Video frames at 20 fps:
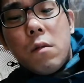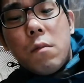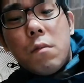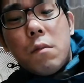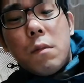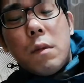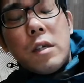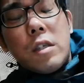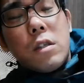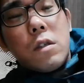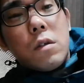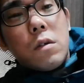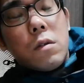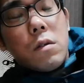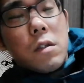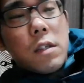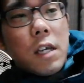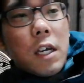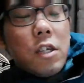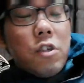どまず
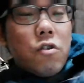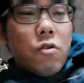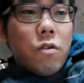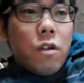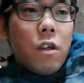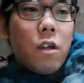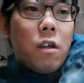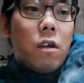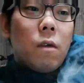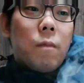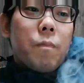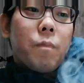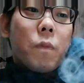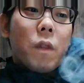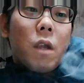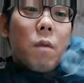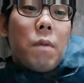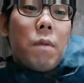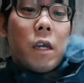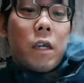最初に
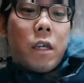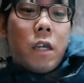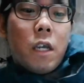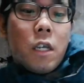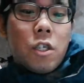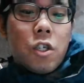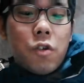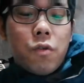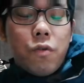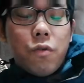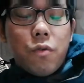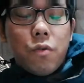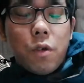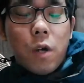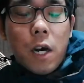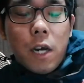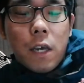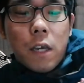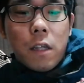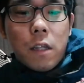パッケージ
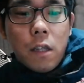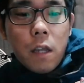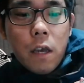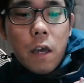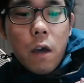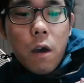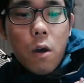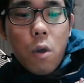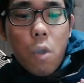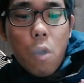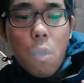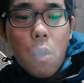封開けて